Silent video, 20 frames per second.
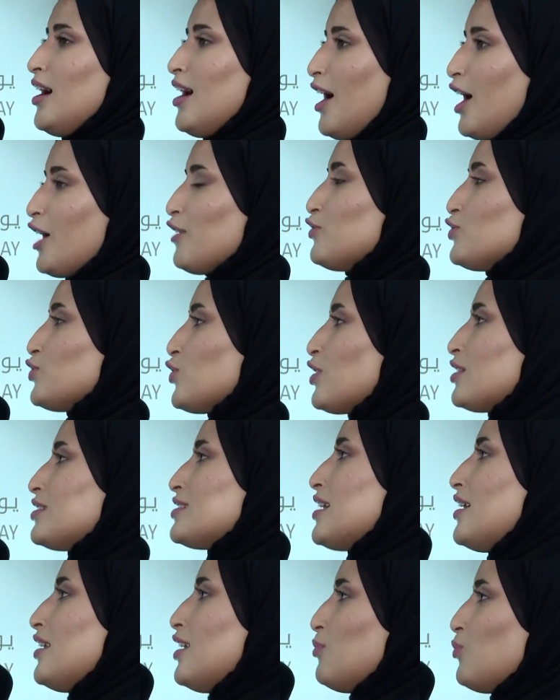أعرف شو
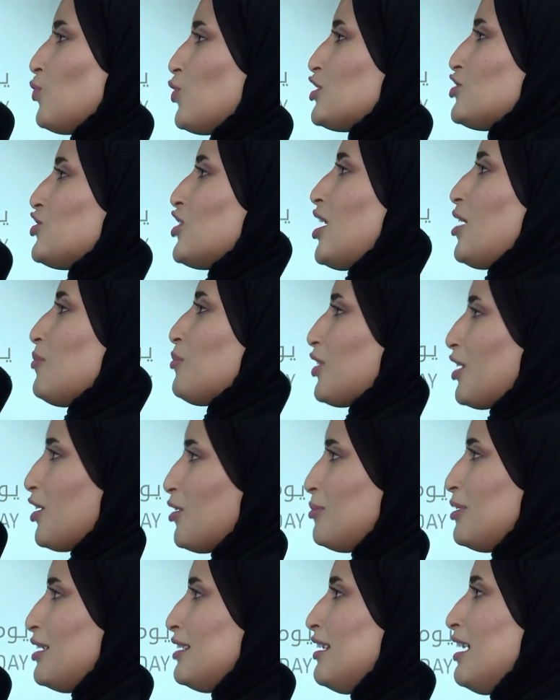الرسالة الموجهة من
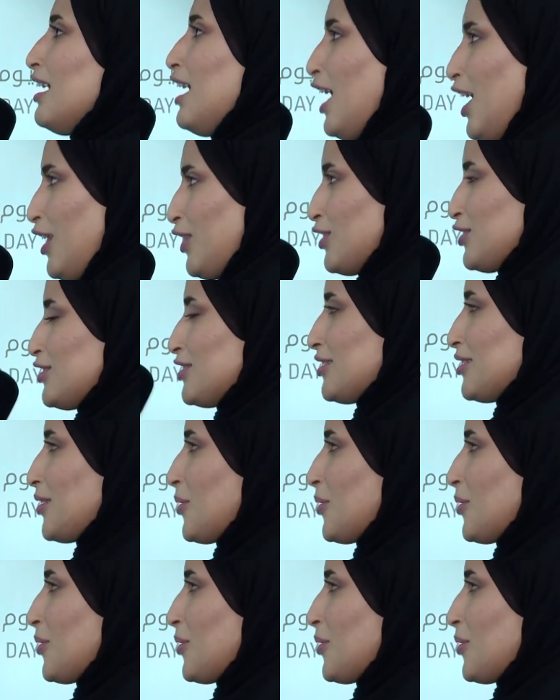قبل حضرتك